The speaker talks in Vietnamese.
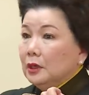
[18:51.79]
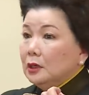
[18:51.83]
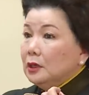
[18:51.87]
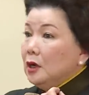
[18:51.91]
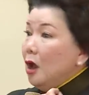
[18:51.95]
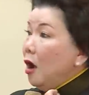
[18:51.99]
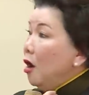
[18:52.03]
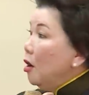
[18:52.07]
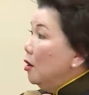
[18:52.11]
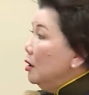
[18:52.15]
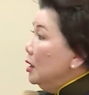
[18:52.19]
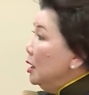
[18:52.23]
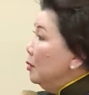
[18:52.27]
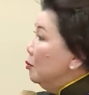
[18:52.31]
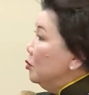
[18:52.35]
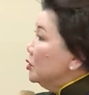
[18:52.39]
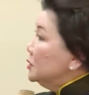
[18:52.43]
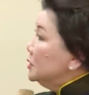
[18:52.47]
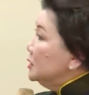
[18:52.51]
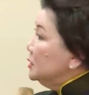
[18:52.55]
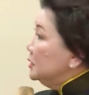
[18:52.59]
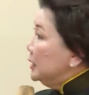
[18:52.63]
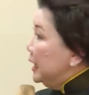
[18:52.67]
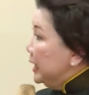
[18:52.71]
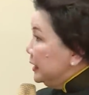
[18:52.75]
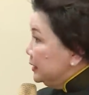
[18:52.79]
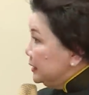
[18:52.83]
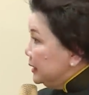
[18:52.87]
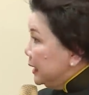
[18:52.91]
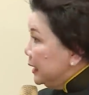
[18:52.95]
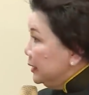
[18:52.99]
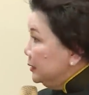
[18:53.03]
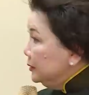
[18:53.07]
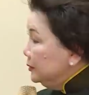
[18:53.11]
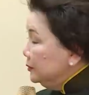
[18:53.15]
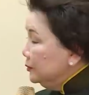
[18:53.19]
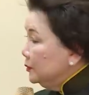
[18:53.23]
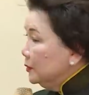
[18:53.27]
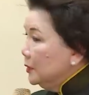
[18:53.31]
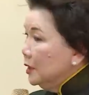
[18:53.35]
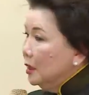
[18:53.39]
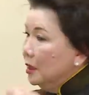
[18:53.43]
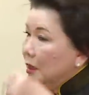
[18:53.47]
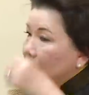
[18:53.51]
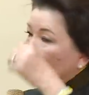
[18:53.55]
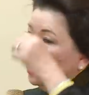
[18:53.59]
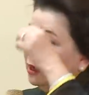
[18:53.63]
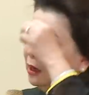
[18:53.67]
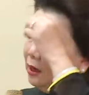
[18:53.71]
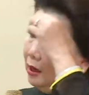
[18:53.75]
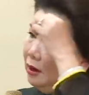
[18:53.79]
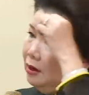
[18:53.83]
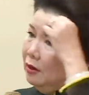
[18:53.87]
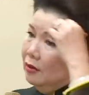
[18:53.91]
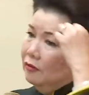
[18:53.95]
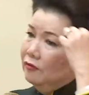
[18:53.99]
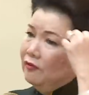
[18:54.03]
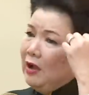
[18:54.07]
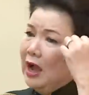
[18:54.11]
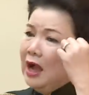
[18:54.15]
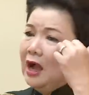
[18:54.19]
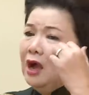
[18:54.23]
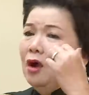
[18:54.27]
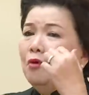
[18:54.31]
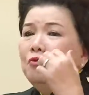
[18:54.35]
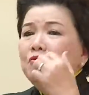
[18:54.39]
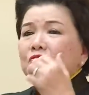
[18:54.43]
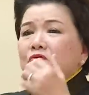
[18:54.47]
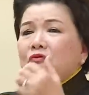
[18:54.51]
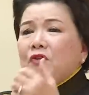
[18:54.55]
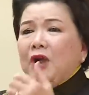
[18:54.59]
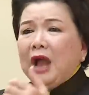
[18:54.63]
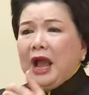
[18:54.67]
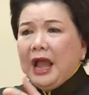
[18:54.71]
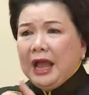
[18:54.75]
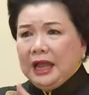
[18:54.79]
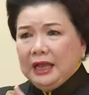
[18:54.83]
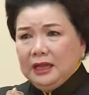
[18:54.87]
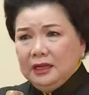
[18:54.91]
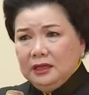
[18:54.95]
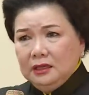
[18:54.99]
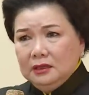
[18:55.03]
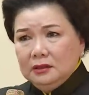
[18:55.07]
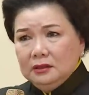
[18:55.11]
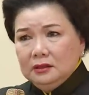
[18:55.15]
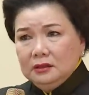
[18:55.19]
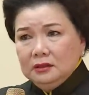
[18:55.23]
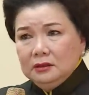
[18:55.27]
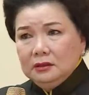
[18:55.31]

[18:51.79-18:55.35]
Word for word: Đó là một sự né tránh, và không phải